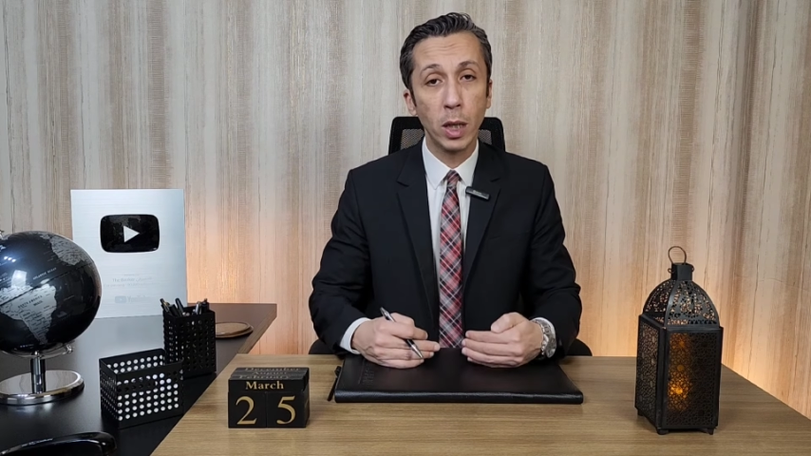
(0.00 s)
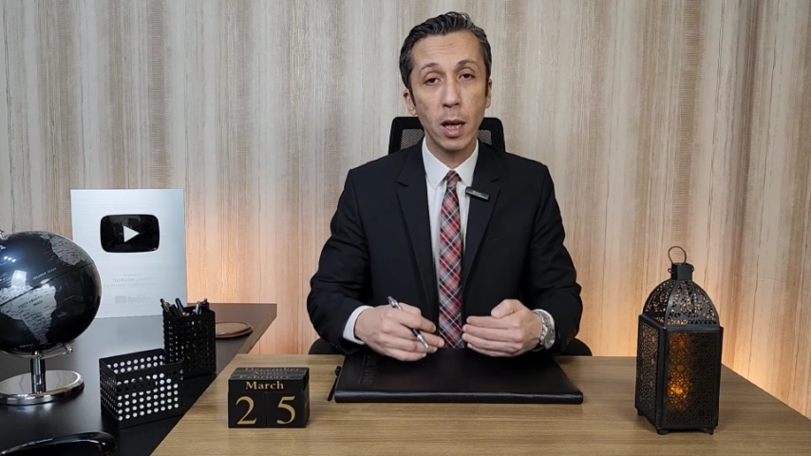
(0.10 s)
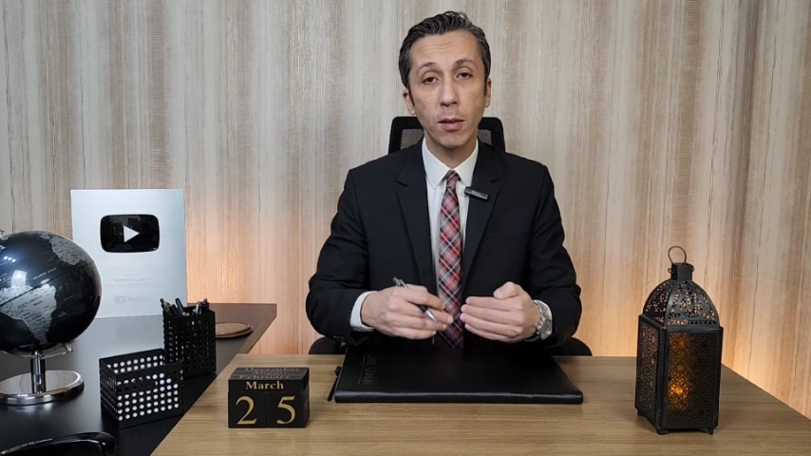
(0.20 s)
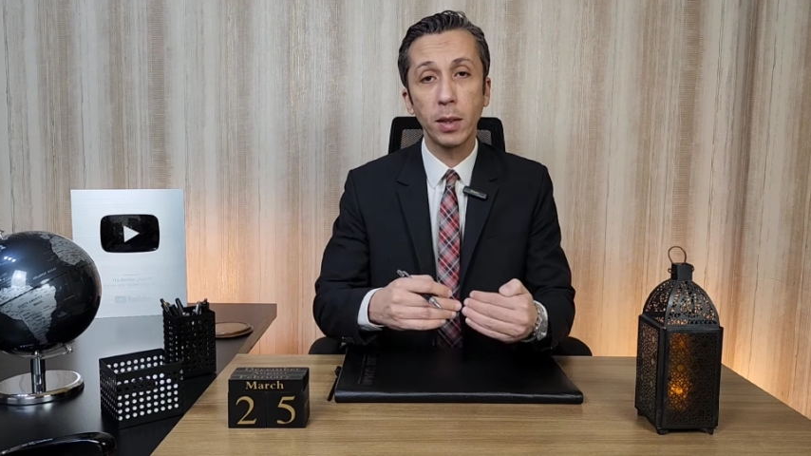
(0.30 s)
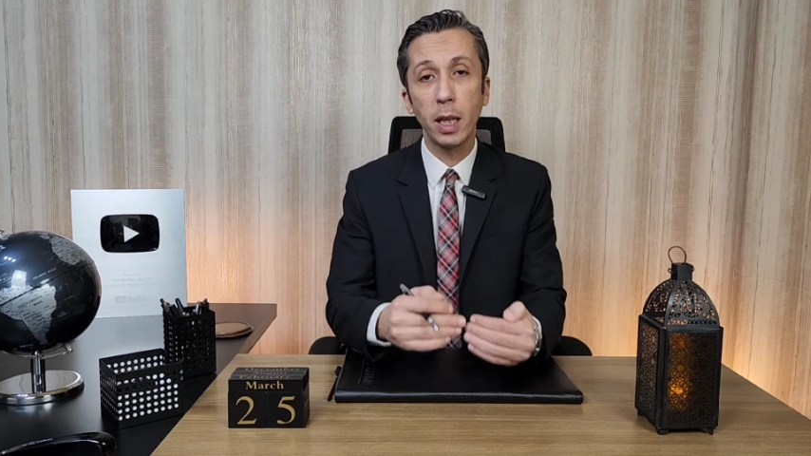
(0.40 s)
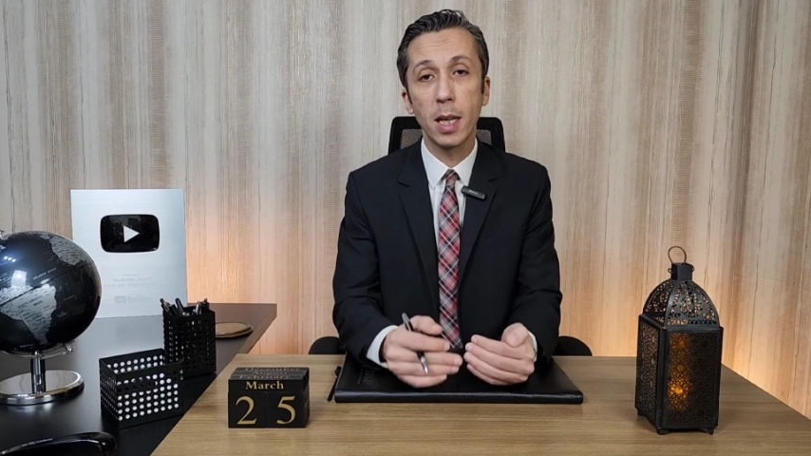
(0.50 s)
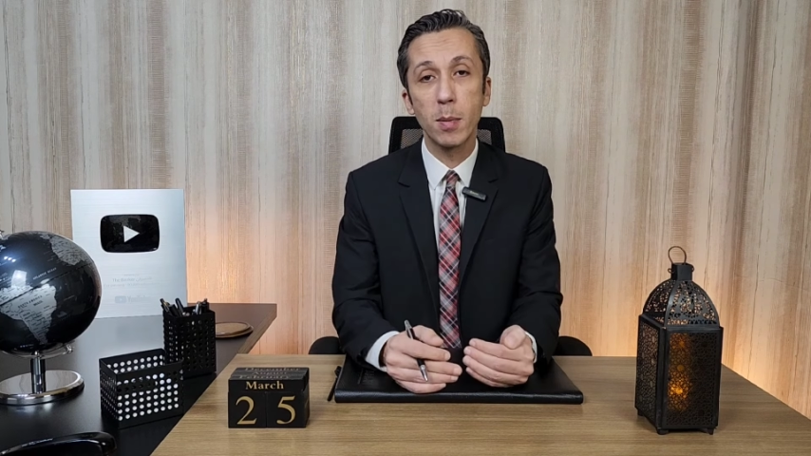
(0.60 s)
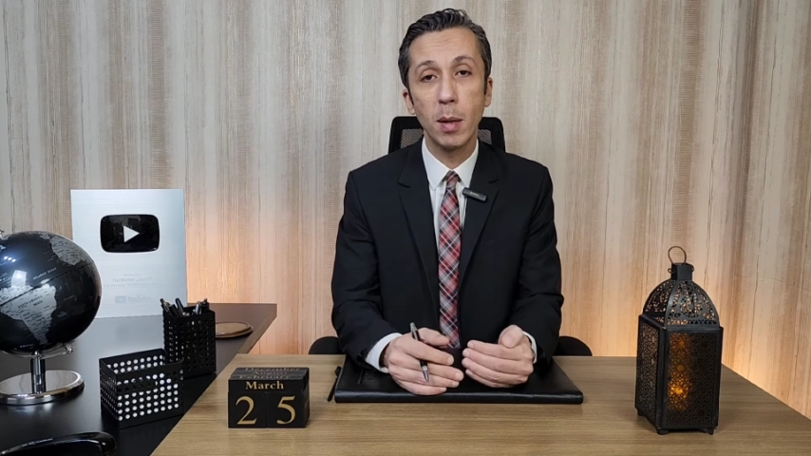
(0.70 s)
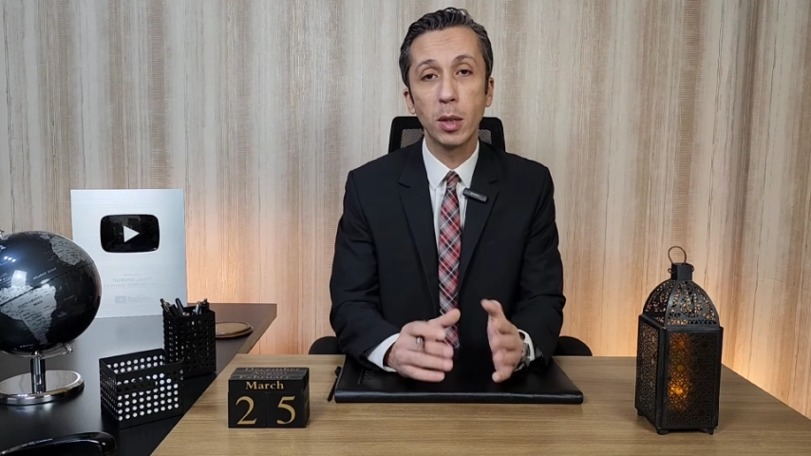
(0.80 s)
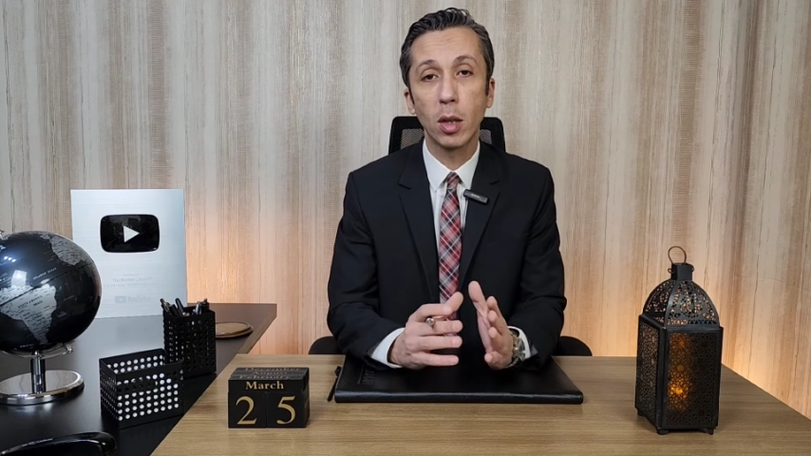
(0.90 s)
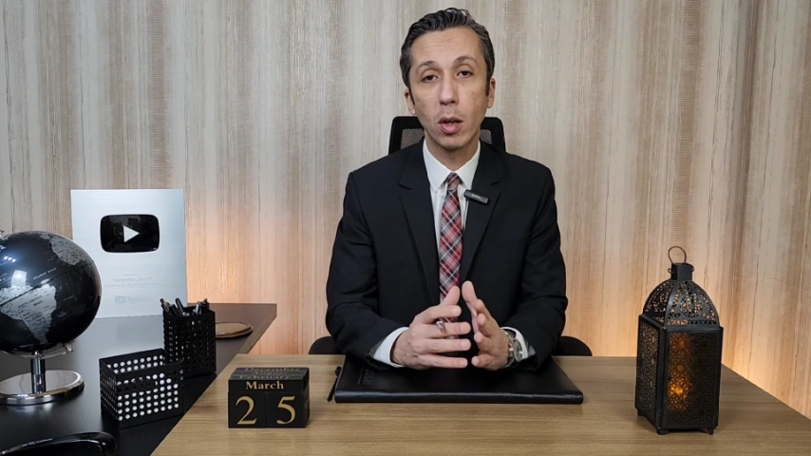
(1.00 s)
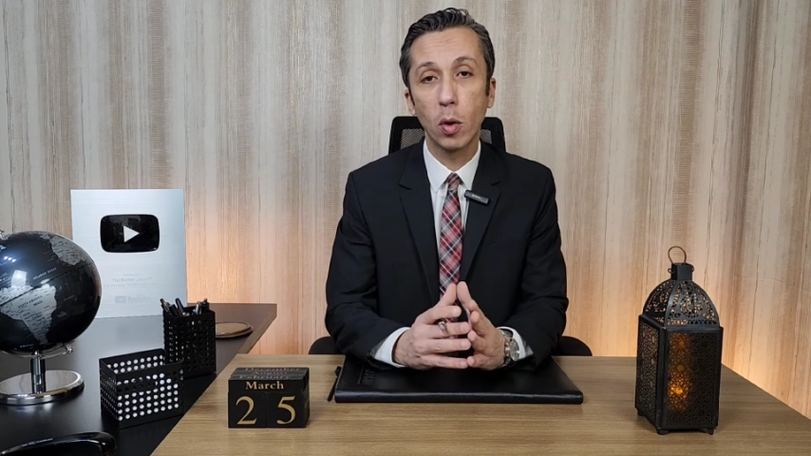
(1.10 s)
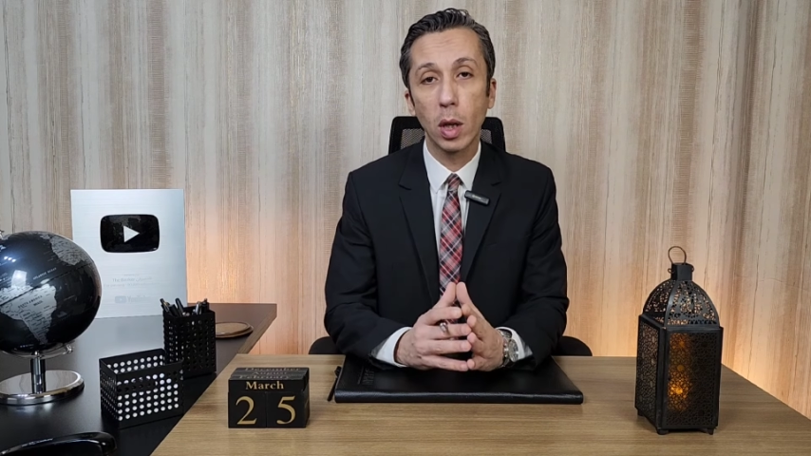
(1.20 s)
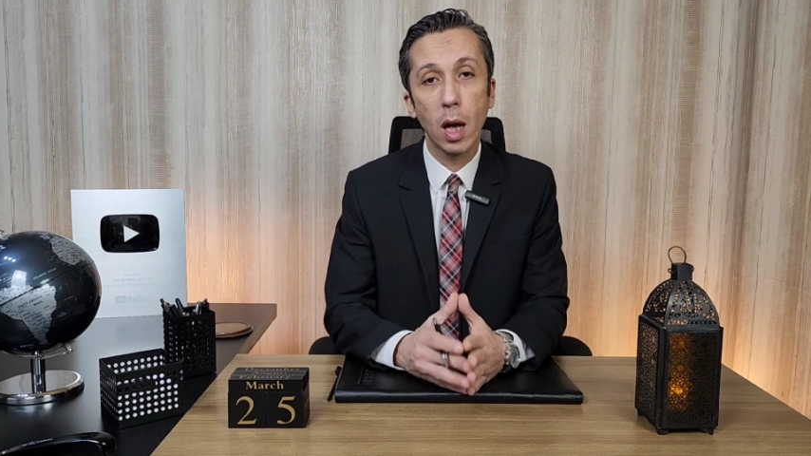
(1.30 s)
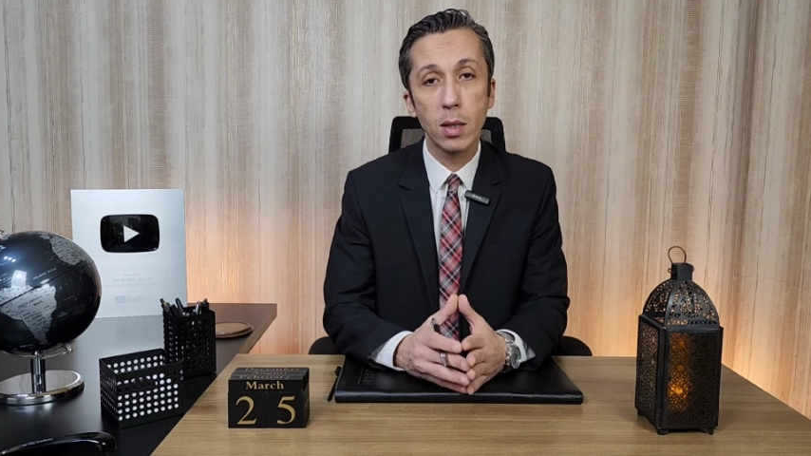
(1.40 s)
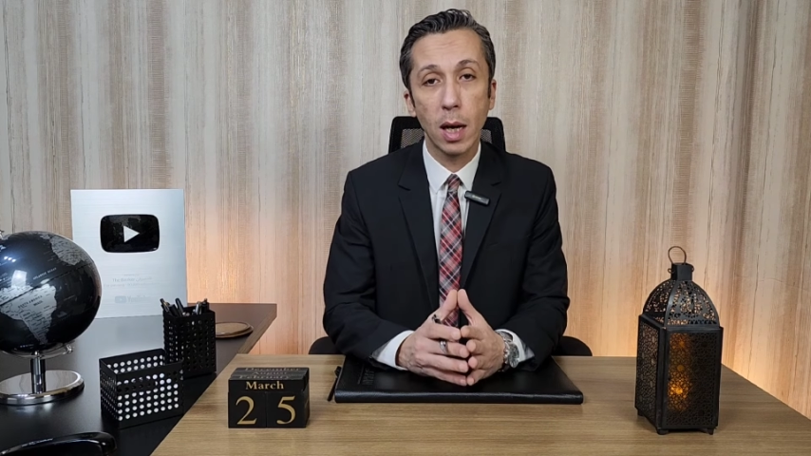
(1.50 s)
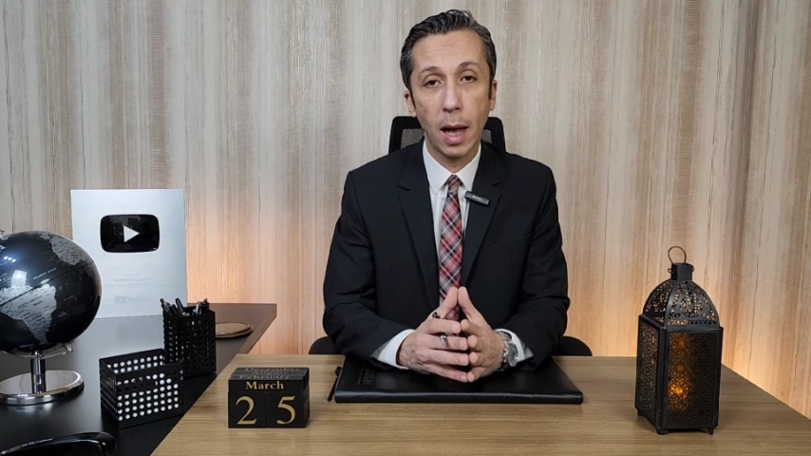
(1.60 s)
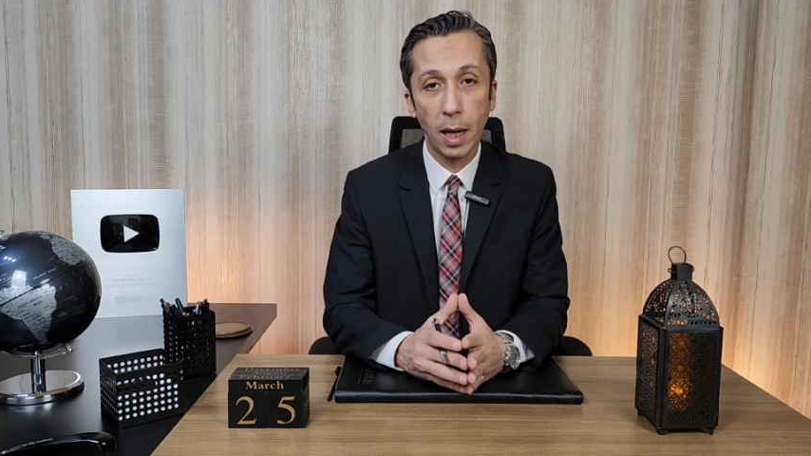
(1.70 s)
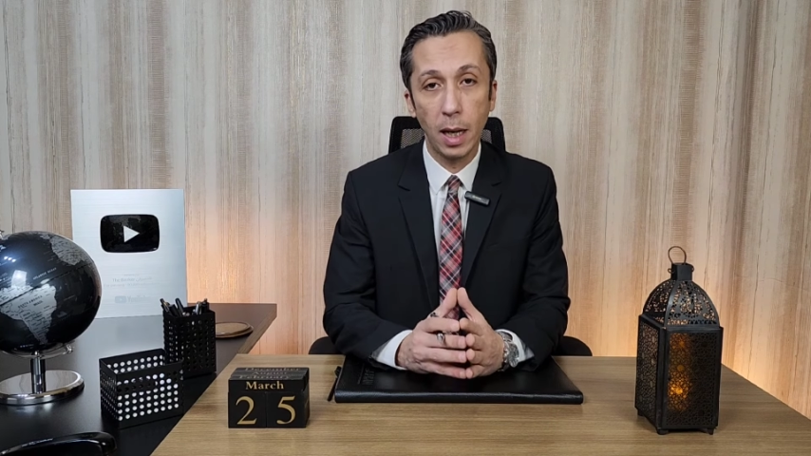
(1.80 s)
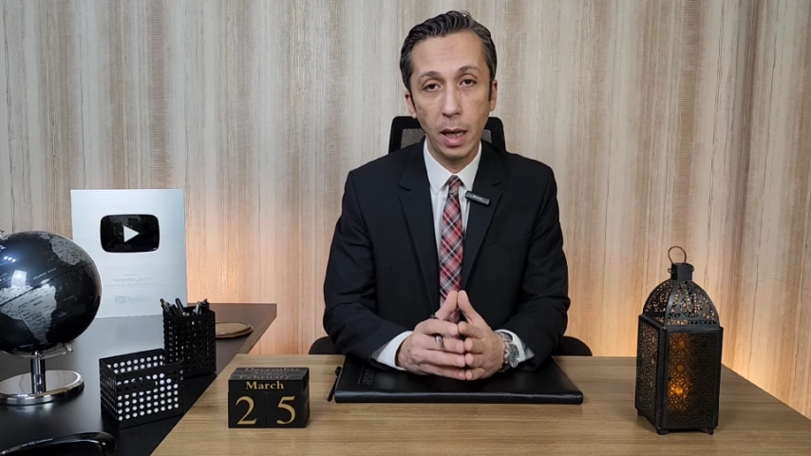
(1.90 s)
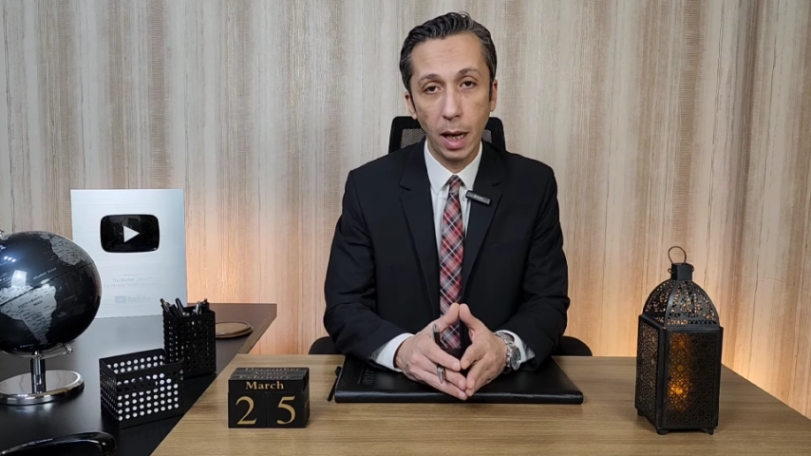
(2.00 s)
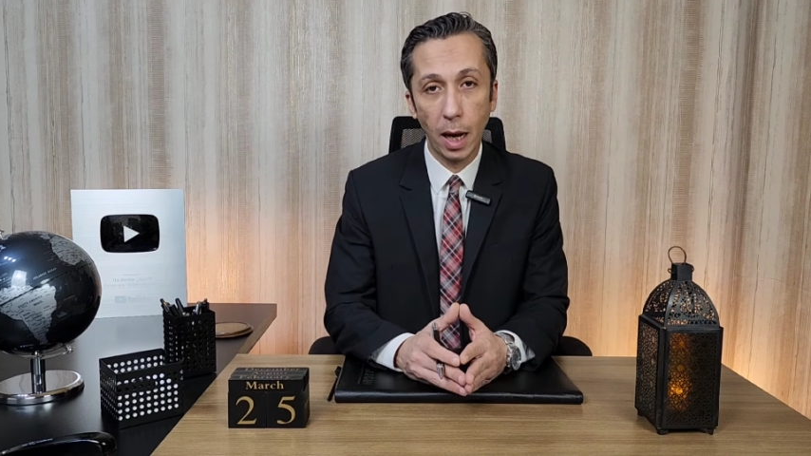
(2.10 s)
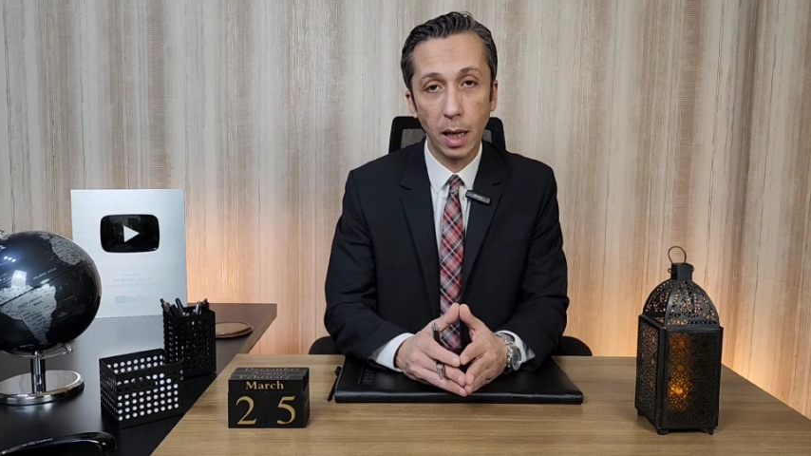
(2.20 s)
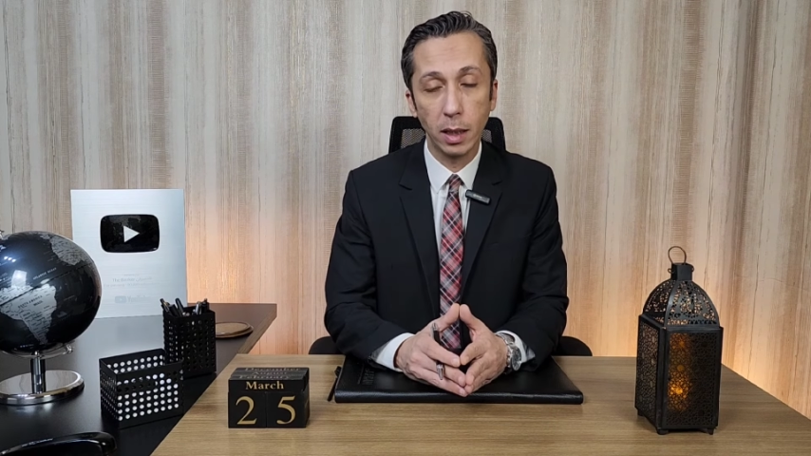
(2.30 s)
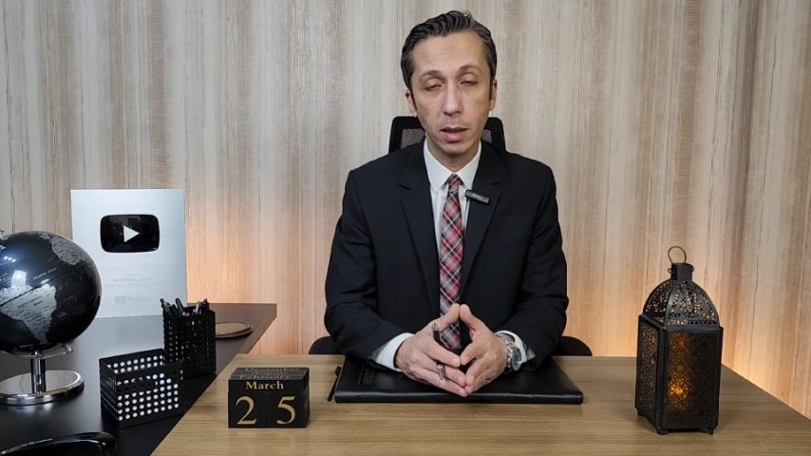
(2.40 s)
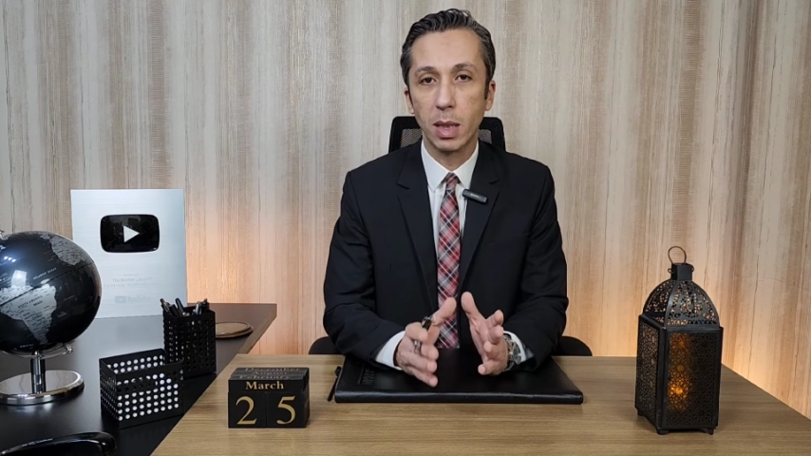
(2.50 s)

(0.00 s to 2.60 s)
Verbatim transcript: ونعرف ايه اسباب التراجع اللي حصل على العائد